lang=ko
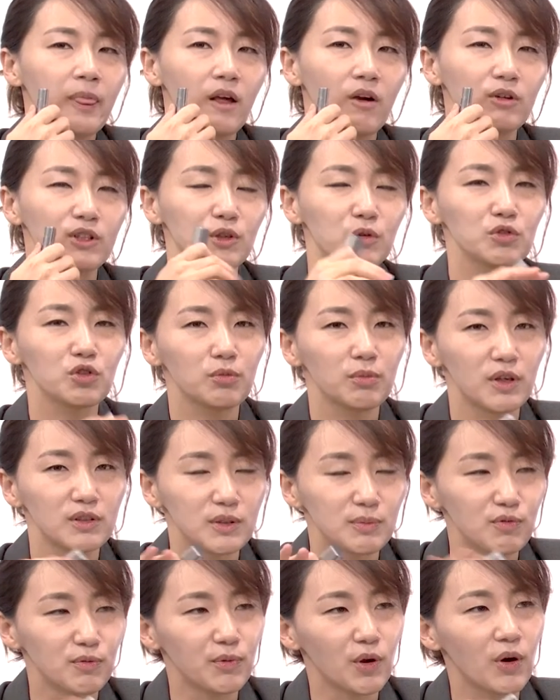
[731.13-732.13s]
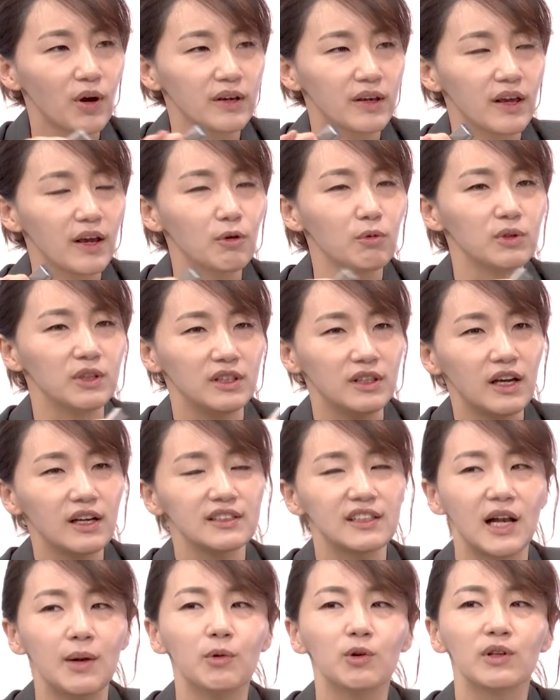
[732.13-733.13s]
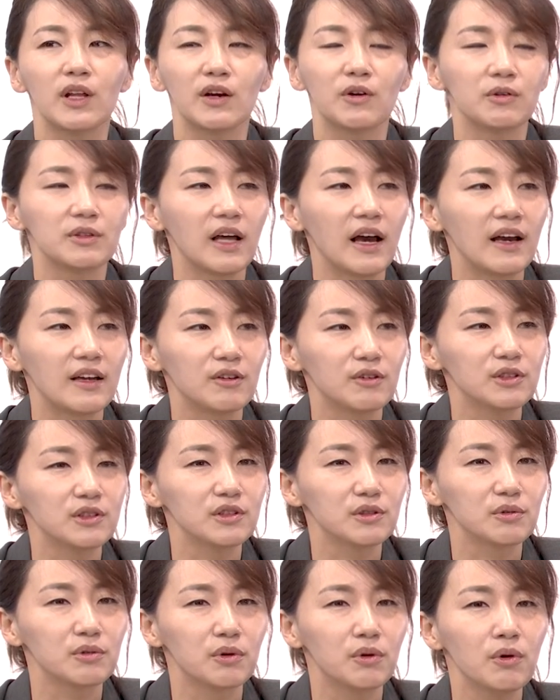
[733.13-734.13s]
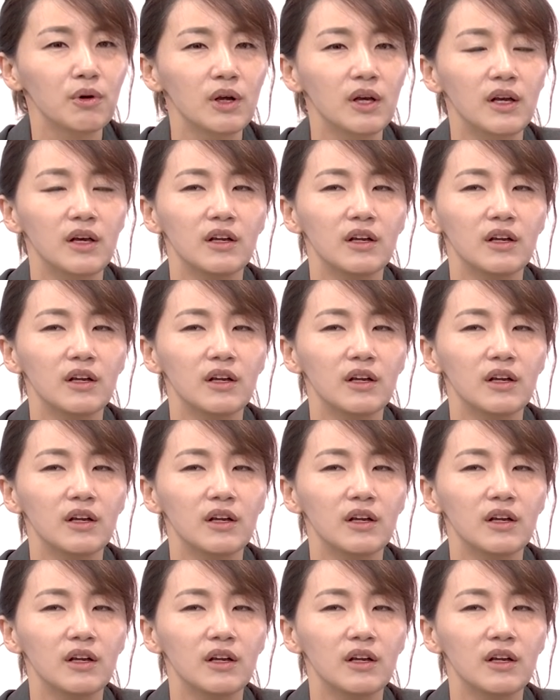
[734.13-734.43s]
어, 이 정도면 이제 분명하게 했고 니네가 잘못 낸 거다, 이런 식으로.